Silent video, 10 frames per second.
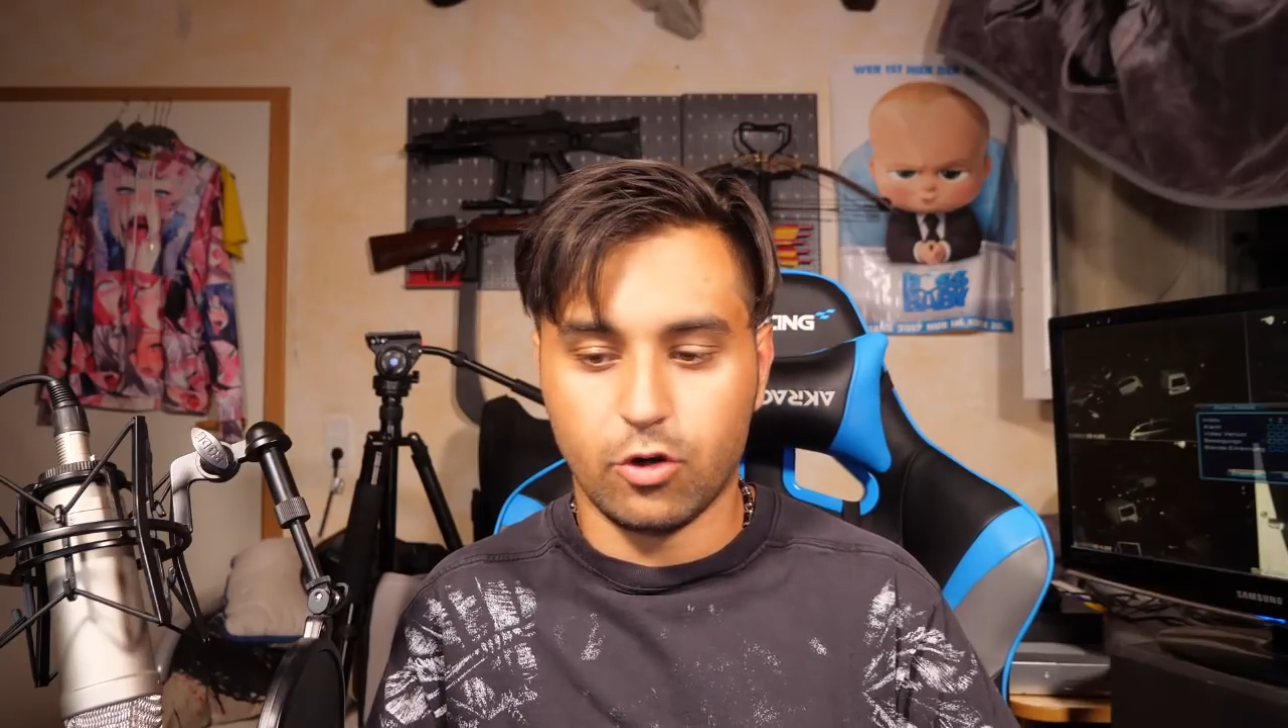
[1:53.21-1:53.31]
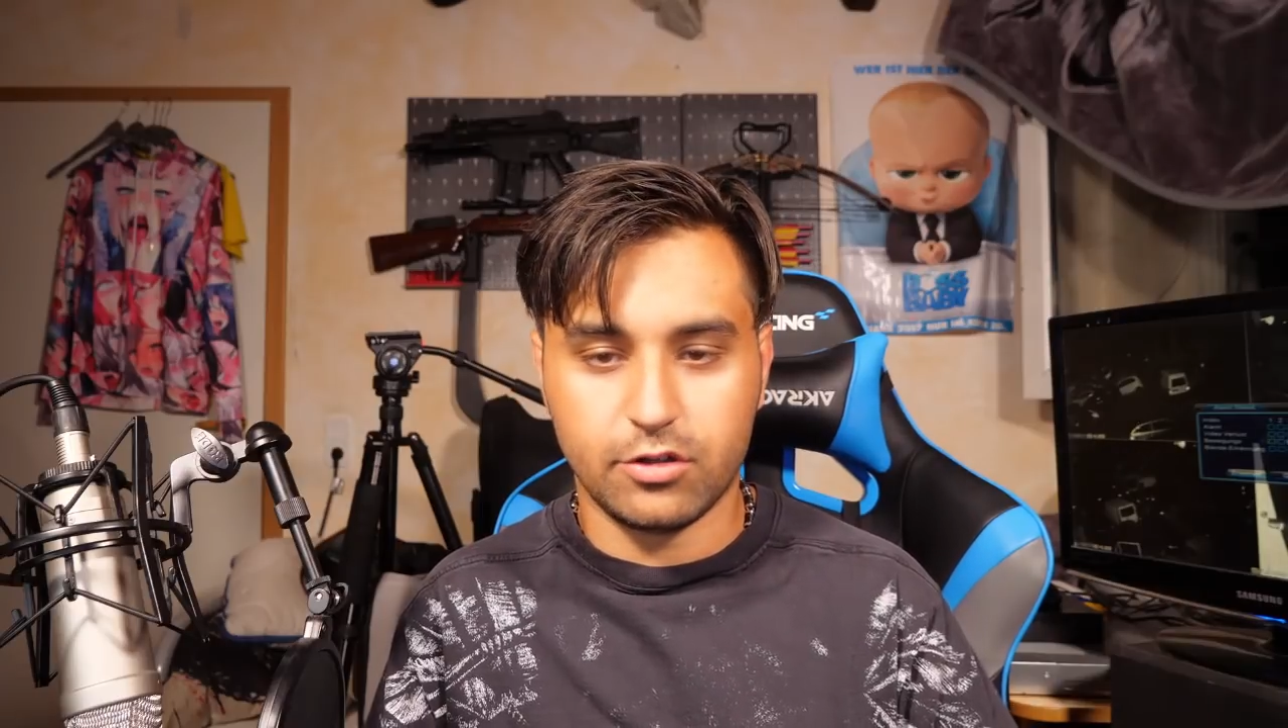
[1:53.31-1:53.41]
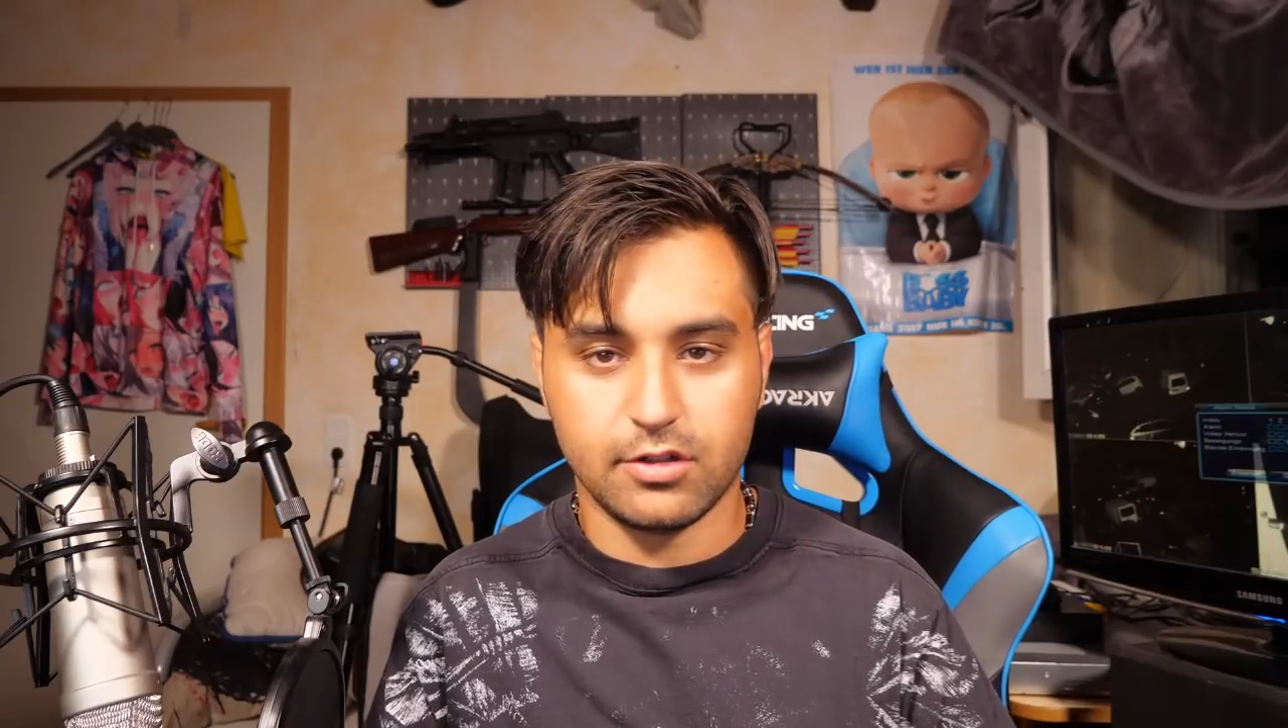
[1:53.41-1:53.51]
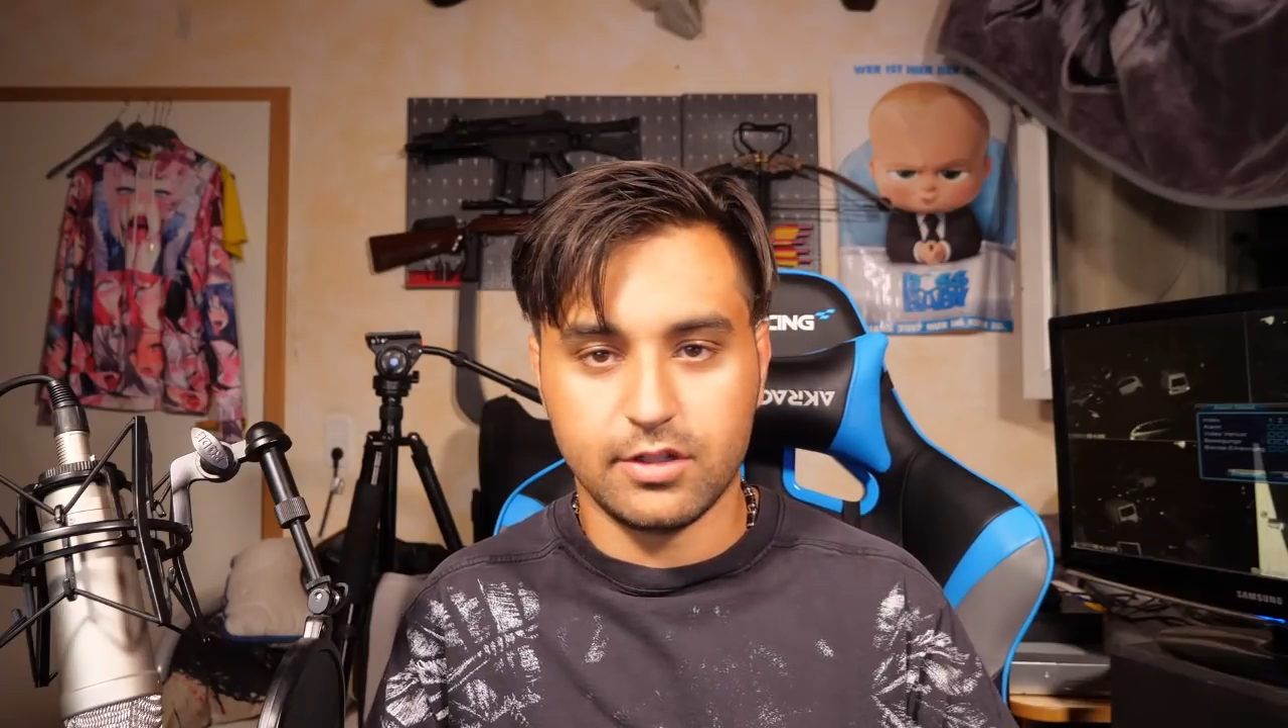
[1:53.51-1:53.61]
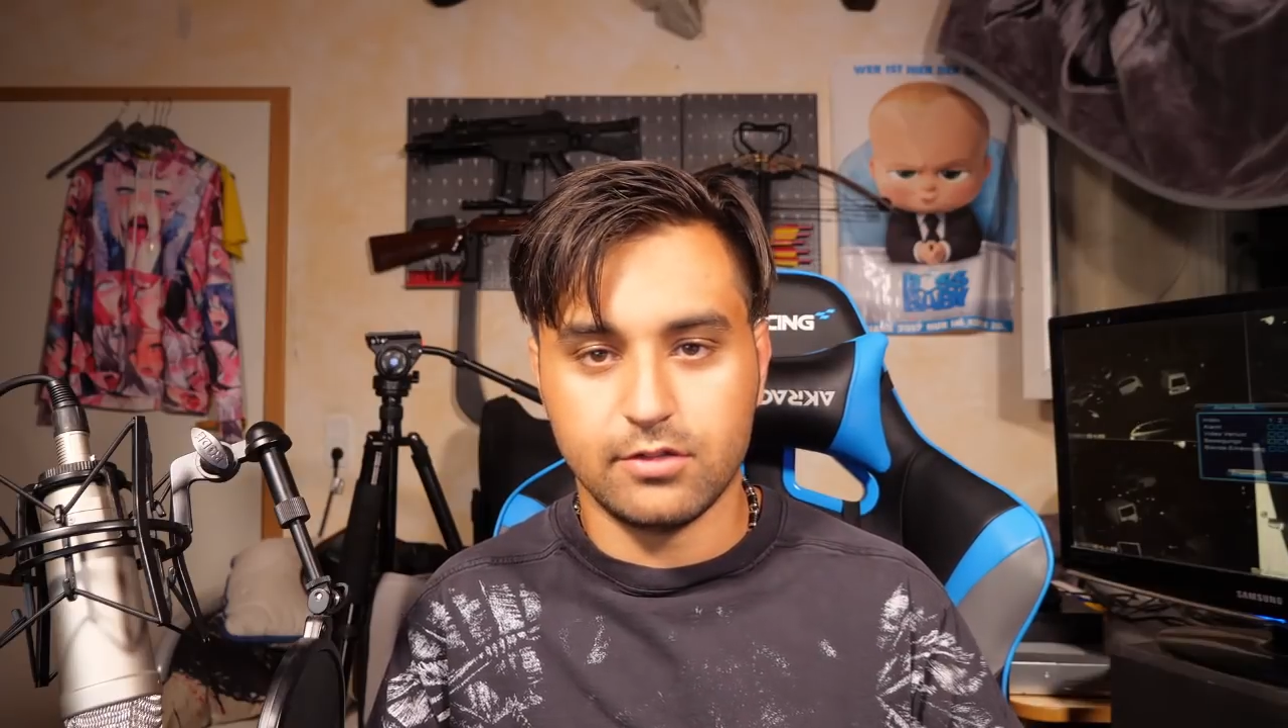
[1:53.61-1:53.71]

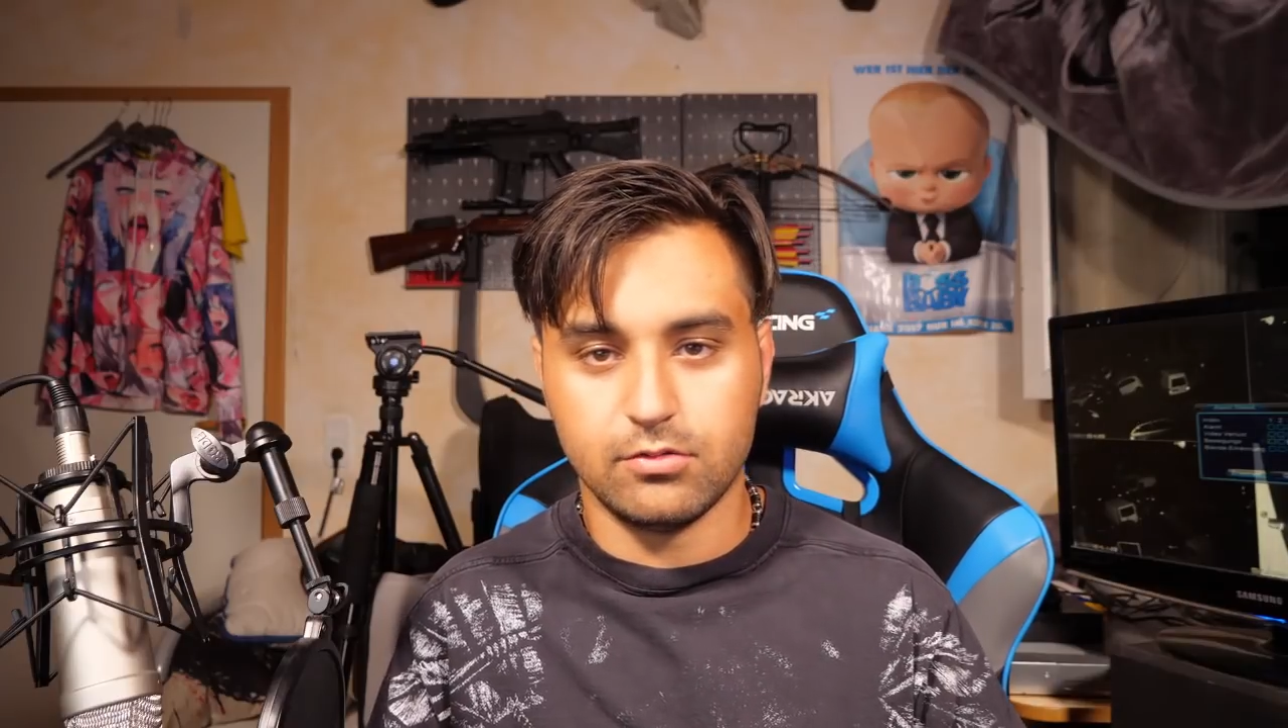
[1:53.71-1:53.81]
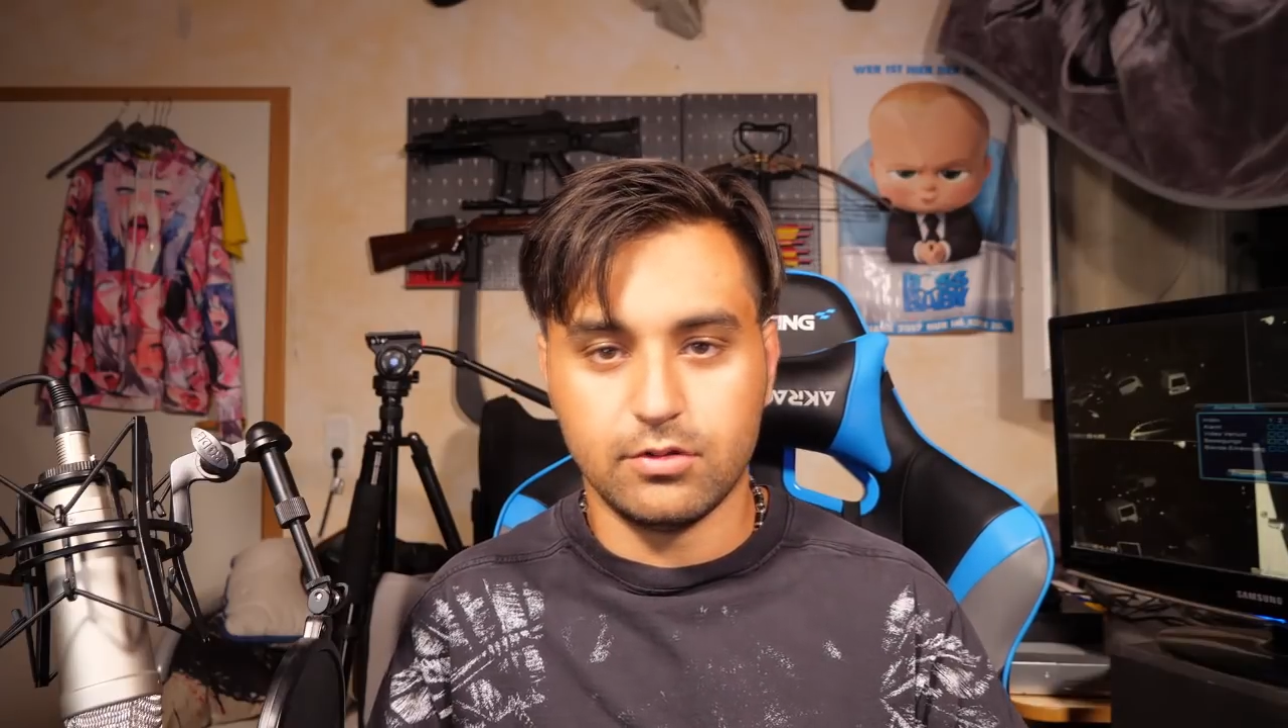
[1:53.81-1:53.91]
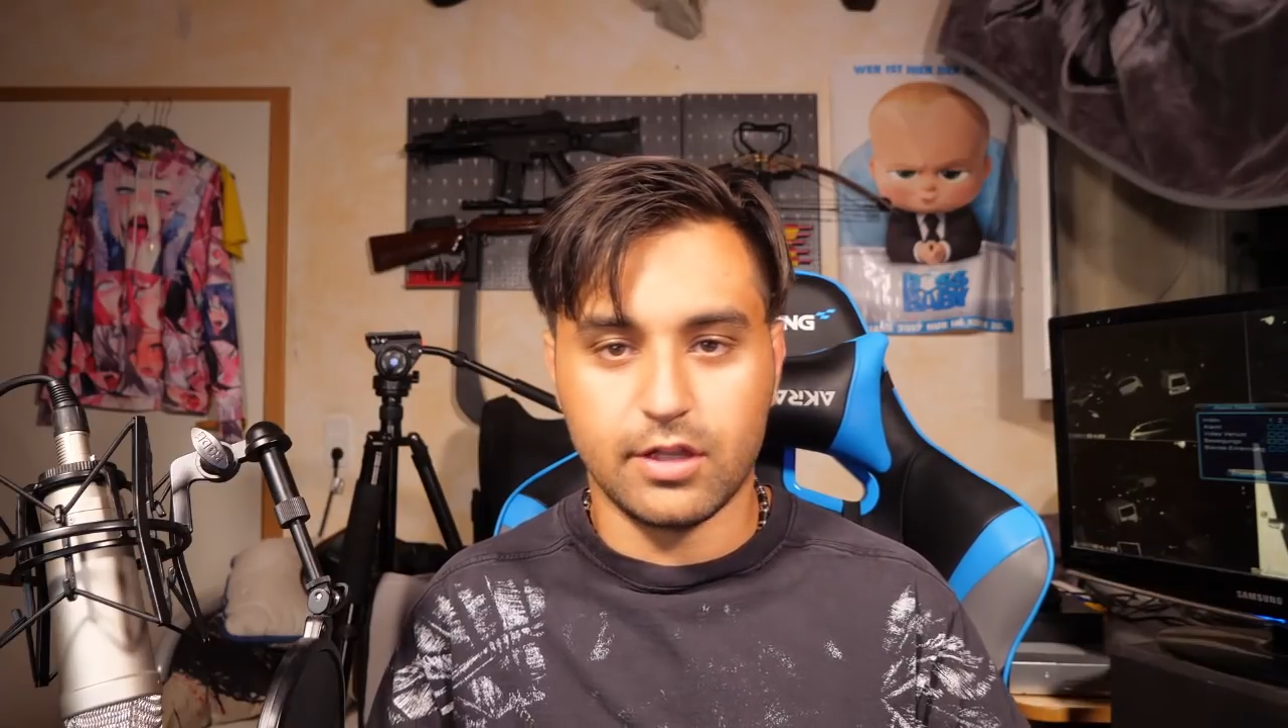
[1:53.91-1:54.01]
heute